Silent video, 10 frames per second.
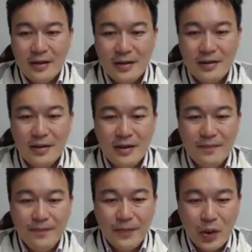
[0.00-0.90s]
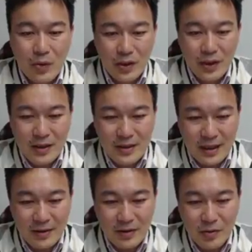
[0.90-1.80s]
可是呢。我一个
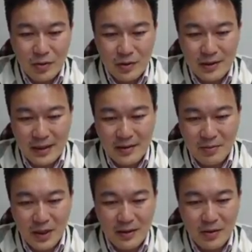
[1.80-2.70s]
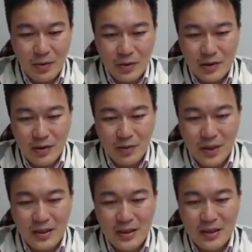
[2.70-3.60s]
角，例如说是在这边，我是有
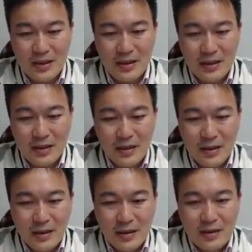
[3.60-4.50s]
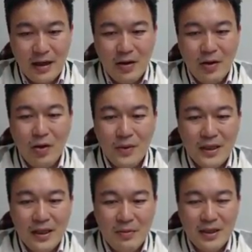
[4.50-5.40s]
偏心的，然后后
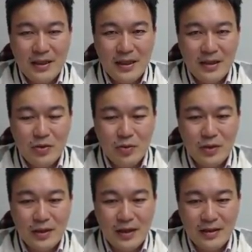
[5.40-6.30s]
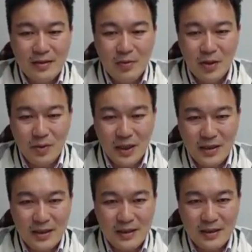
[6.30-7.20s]
面那边的那些柱子呢，它是没有
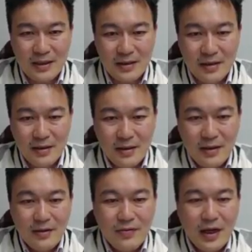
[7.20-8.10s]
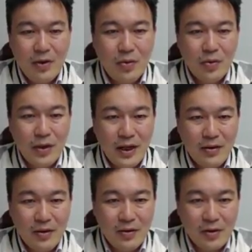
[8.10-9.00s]
偏心的。然后我
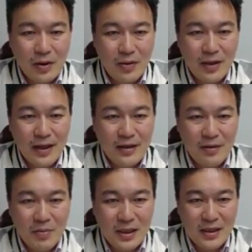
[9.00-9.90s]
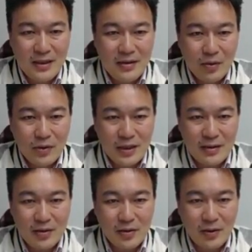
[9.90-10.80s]
要用同样的 P，我
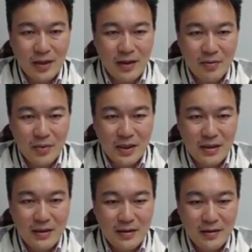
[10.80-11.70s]
承受同样的 P，